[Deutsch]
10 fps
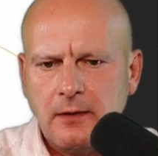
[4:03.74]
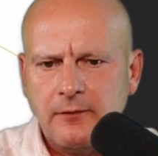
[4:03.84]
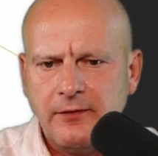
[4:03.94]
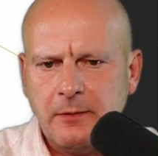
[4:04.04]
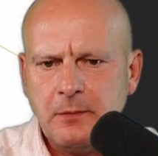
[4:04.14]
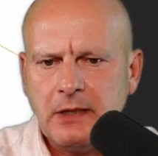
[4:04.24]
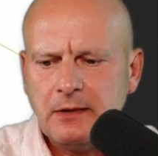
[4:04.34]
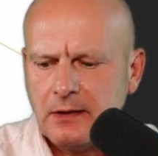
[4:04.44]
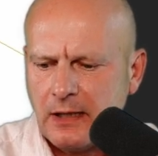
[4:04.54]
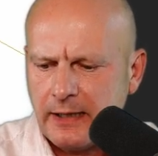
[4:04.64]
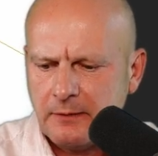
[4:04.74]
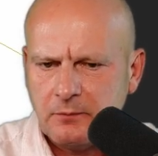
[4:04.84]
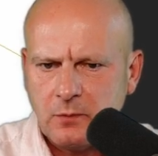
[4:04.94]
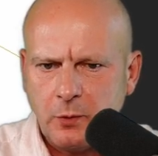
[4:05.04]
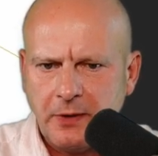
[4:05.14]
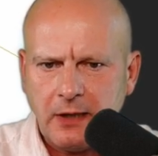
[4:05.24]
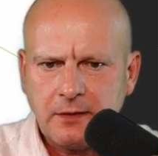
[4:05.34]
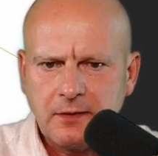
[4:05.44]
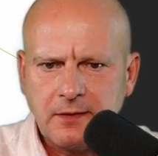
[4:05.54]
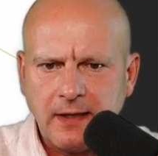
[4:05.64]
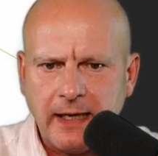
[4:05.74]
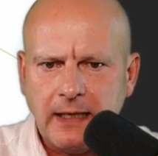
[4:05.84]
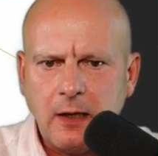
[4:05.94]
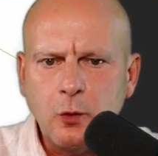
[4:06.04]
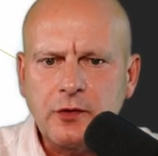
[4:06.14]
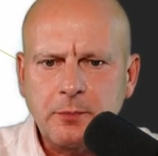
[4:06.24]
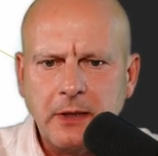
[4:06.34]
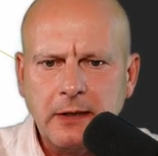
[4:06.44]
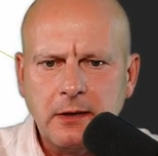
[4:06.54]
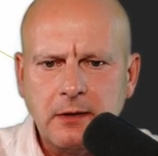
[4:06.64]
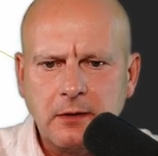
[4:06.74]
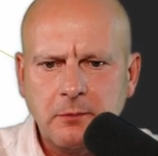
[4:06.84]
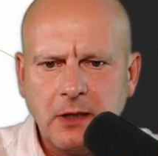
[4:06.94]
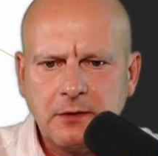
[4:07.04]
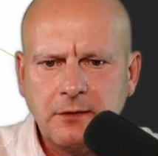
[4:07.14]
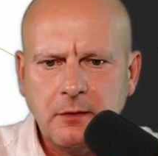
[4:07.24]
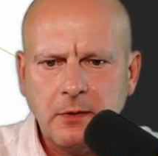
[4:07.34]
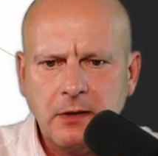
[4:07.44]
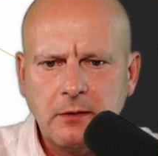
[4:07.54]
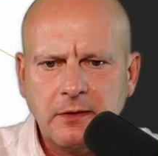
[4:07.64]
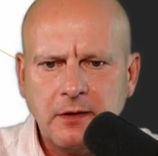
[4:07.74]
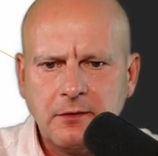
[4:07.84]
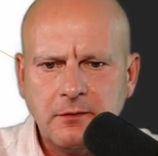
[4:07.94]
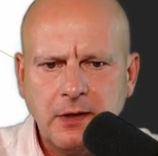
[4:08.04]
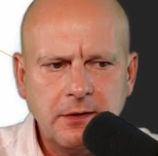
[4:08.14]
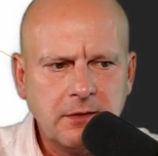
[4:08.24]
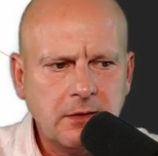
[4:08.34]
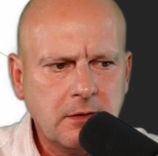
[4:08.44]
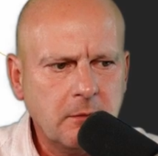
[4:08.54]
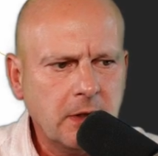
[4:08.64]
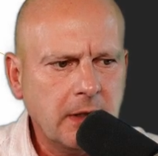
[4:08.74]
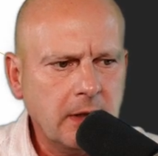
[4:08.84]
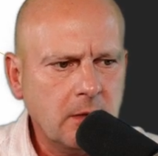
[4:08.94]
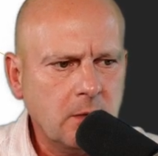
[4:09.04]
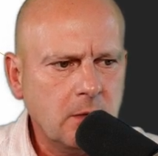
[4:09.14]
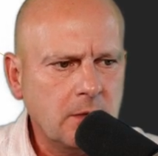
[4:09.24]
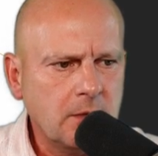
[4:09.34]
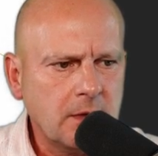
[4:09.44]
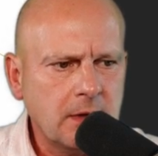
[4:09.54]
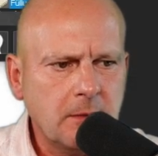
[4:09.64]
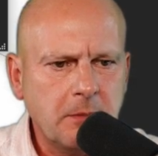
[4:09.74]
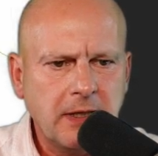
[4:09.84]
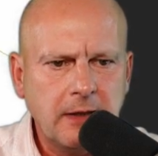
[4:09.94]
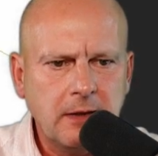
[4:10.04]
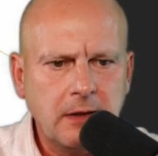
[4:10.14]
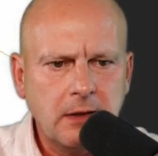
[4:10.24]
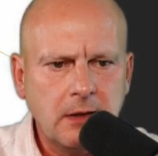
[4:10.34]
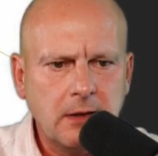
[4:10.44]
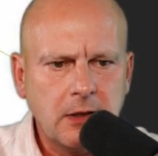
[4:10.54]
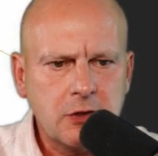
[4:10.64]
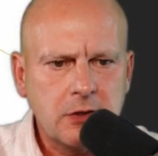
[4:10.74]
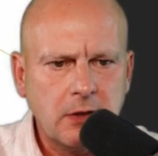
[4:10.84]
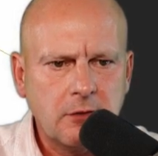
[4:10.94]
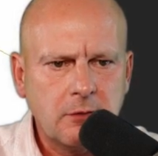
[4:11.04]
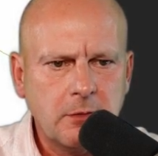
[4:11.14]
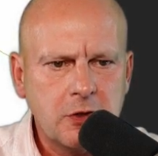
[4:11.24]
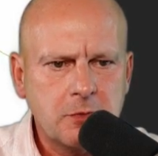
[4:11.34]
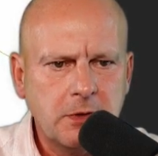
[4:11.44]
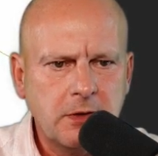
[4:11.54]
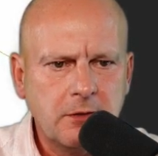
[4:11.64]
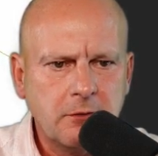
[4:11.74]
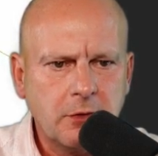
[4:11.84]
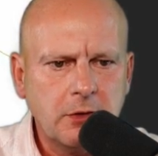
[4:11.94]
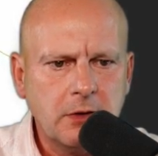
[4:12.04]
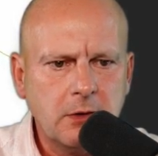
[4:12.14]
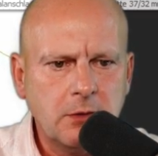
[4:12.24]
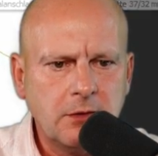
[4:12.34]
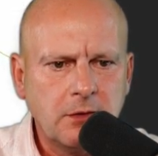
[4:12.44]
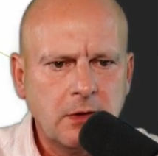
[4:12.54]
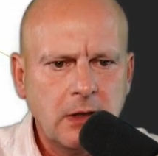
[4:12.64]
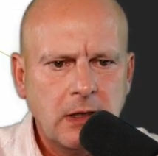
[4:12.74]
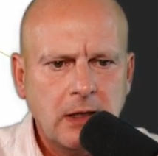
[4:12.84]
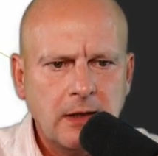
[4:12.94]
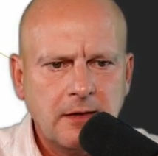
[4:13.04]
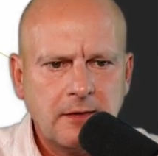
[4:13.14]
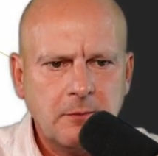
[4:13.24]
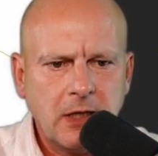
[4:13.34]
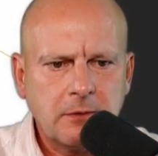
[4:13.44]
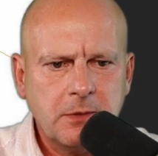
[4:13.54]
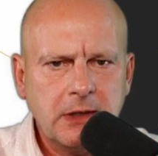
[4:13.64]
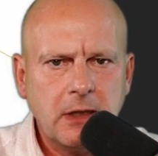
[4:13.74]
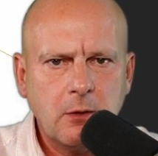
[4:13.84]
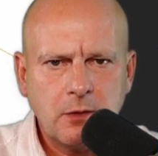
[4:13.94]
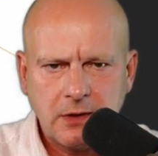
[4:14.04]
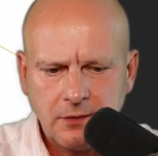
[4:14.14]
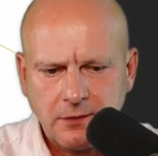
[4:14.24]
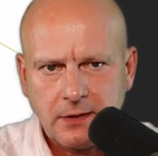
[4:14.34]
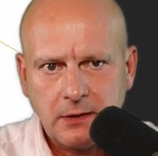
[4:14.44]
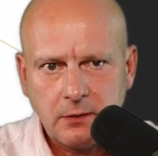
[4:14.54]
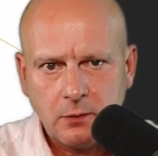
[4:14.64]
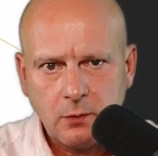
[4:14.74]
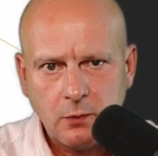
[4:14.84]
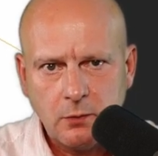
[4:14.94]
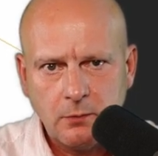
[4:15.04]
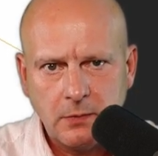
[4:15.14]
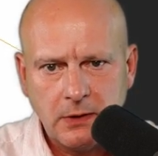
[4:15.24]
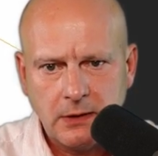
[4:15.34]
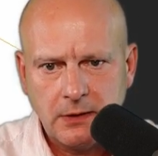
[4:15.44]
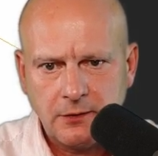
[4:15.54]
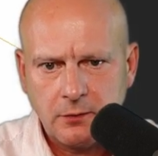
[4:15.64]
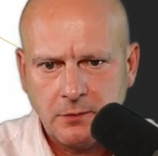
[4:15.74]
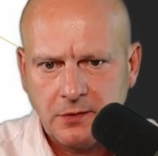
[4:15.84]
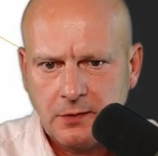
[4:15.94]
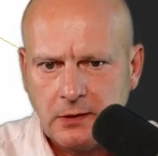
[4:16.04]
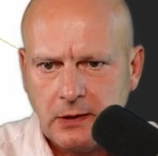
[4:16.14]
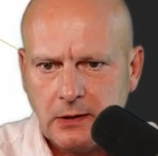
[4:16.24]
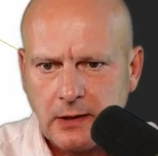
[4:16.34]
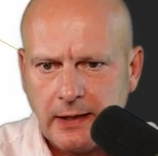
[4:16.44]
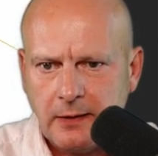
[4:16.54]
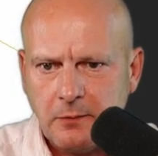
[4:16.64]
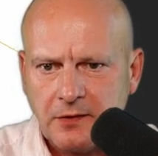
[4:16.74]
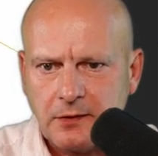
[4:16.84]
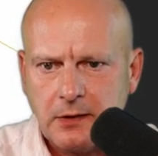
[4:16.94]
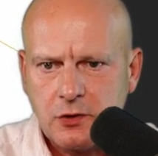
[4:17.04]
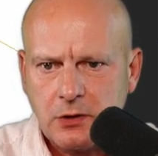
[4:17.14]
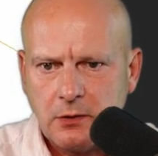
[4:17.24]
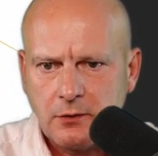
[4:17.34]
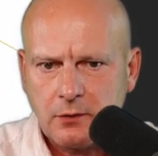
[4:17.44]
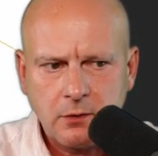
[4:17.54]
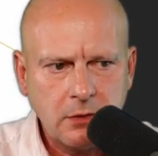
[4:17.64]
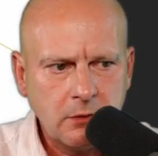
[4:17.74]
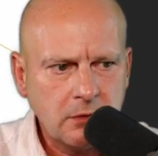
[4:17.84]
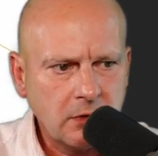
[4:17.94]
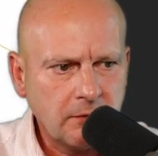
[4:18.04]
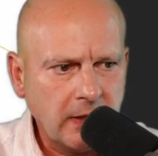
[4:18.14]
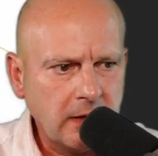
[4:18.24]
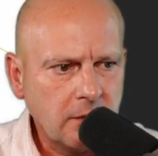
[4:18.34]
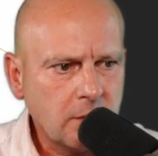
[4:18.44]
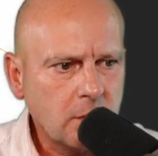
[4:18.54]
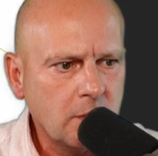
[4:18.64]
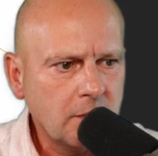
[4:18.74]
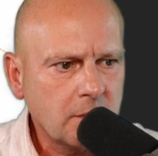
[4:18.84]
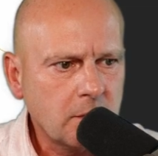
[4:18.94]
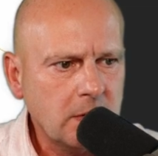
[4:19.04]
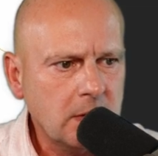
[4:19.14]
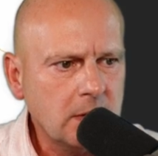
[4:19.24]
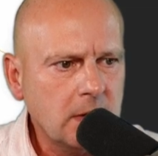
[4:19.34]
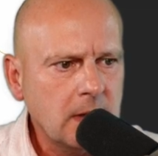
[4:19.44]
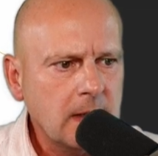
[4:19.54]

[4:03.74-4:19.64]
wenn man ein Objekt Teile ausblendet, ich mache das hier mal testweise, ich gehe mal her und äh, blende hier an der Stelle zum Beispiel diese Front aus. Das macht man ja auch ganz gern, um äh, so ein bisschen die Innereien besser anschauen zu können und dort weiter zu konstruieren.